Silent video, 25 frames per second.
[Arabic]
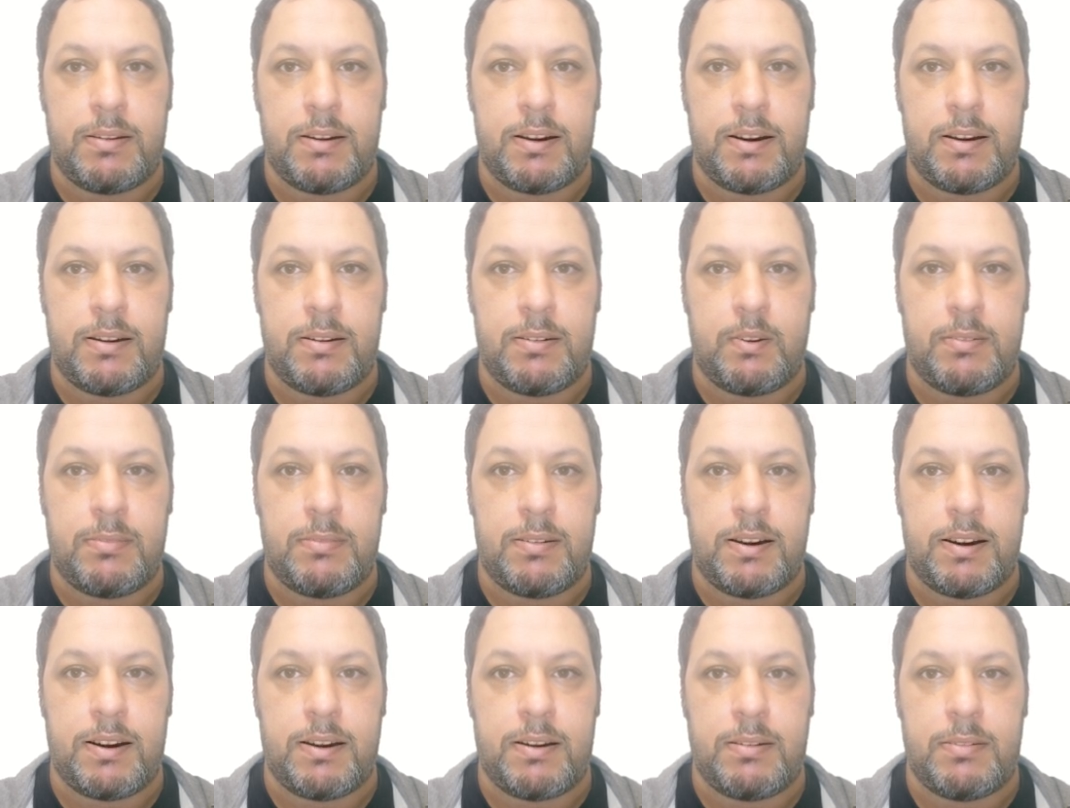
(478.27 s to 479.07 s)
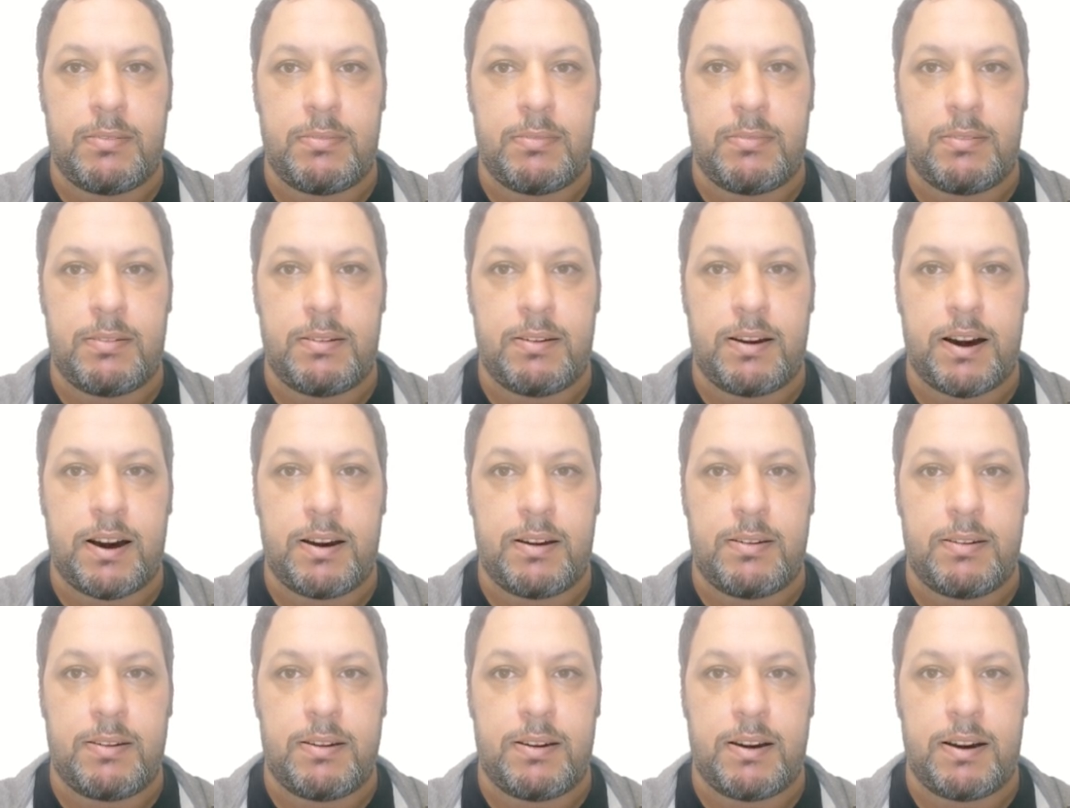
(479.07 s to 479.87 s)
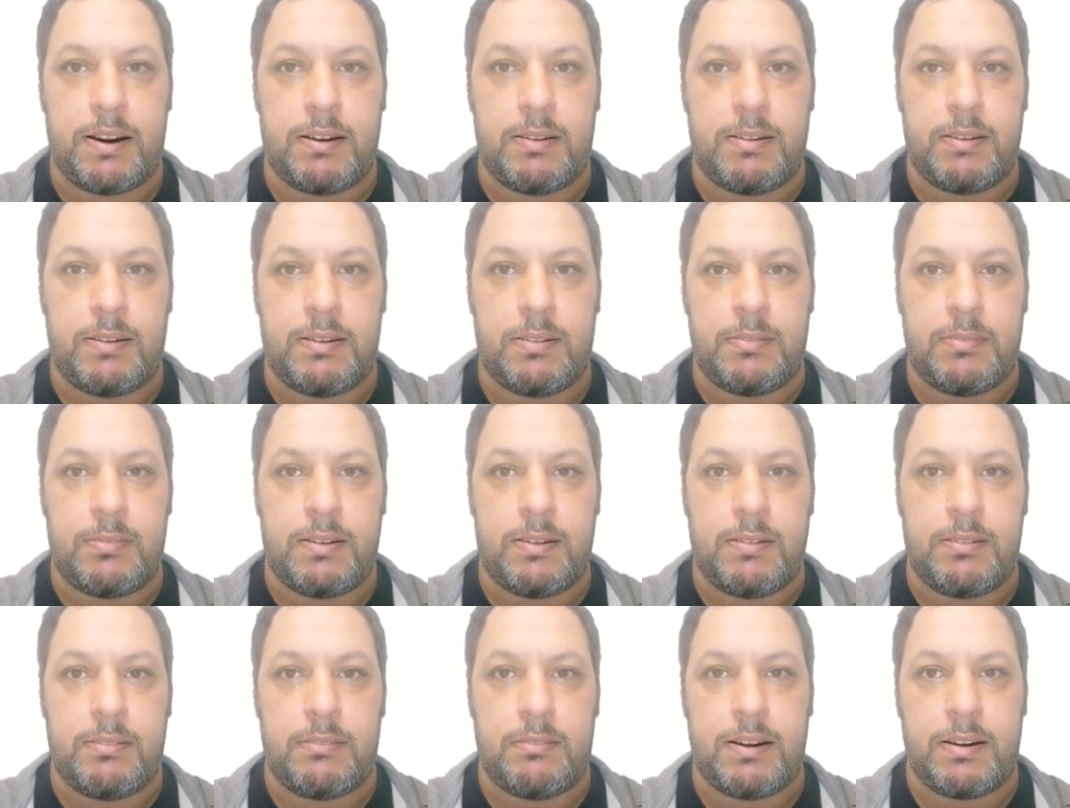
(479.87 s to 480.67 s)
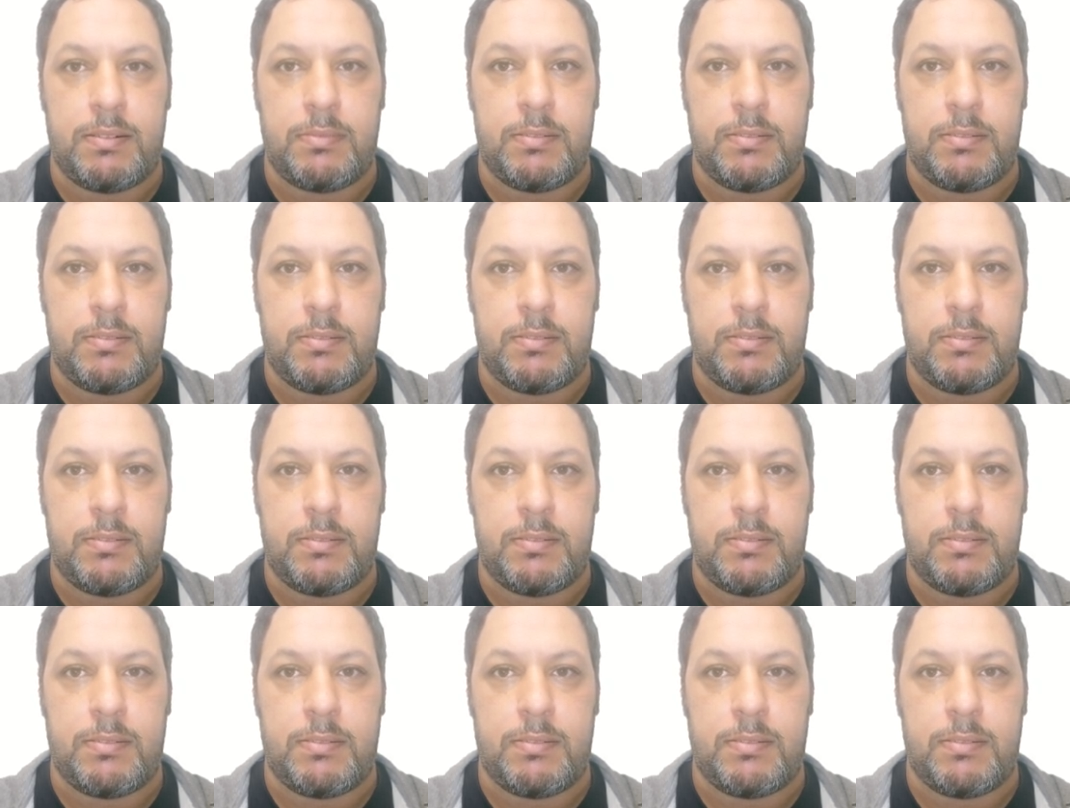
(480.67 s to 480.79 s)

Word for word: لكنها لا تملك أدوات